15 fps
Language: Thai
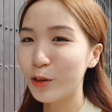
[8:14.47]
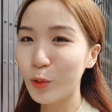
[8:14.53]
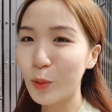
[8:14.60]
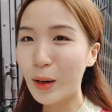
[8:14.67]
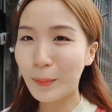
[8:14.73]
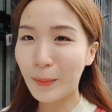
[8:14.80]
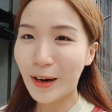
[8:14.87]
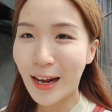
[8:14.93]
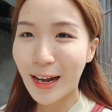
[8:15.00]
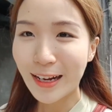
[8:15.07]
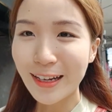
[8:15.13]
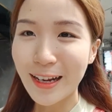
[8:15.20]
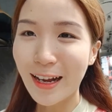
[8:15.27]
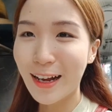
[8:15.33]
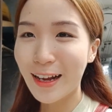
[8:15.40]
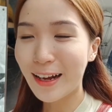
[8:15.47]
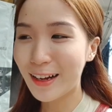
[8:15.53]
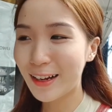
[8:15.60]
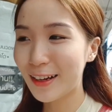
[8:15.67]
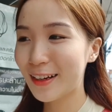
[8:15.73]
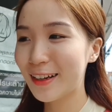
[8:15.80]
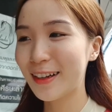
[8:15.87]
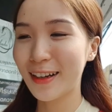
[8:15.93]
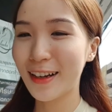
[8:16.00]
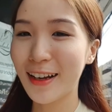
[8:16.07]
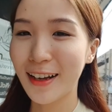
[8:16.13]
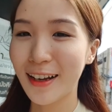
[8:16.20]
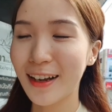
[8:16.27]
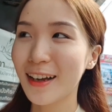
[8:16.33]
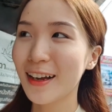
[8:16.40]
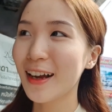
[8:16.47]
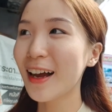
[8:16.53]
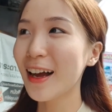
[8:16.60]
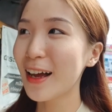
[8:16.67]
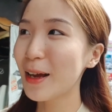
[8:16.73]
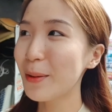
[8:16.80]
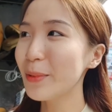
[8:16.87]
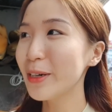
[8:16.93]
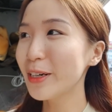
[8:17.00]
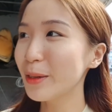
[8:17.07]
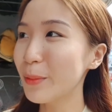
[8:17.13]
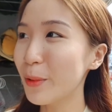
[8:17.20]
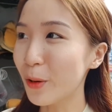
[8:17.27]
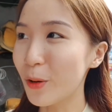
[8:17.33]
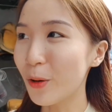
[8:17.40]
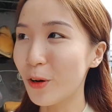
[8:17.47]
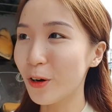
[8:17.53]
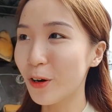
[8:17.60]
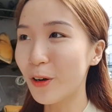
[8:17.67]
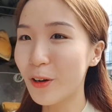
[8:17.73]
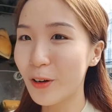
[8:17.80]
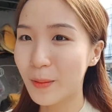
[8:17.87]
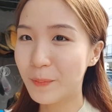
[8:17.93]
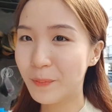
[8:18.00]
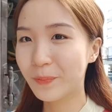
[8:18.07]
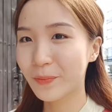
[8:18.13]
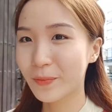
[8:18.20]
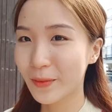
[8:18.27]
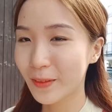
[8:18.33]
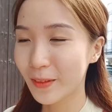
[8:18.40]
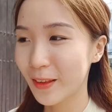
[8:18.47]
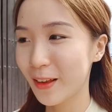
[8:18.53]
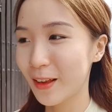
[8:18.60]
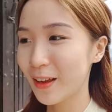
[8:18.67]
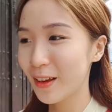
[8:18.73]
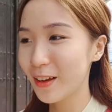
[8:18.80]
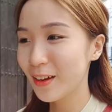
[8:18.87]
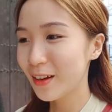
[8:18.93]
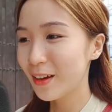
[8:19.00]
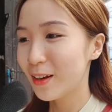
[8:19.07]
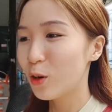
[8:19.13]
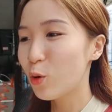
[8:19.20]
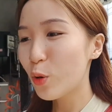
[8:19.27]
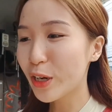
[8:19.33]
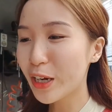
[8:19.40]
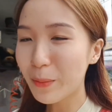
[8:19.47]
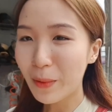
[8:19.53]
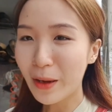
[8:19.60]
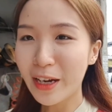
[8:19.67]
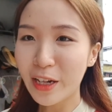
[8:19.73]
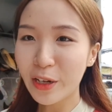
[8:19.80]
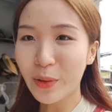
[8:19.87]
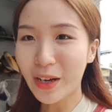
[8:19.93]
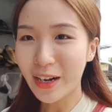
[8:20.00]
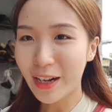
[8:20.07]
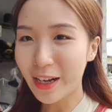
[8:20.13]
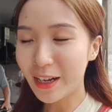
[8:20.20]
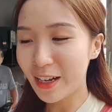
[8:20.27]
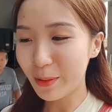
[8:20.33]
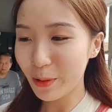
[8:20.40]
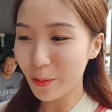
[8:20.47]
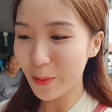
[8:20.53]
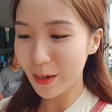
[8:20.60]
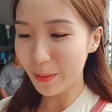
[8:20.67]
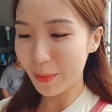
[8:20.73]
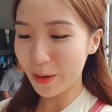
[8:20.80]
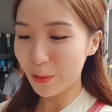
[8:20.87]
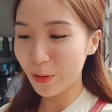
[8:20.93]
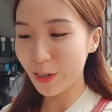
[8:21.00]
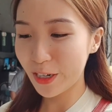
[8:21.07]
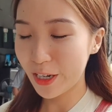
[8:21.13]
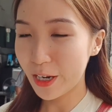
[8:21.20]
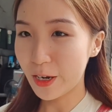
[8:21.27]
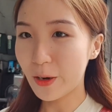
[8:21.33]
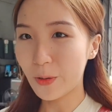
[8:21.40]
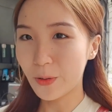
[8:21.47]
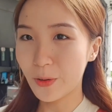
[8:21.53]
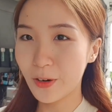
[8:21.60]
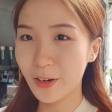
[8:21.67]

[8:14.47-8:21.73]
รวมค่ายาค่ามือหมอเนาะคุยกันไปดีกว่านะคะเพราะว่ามาคนเดียว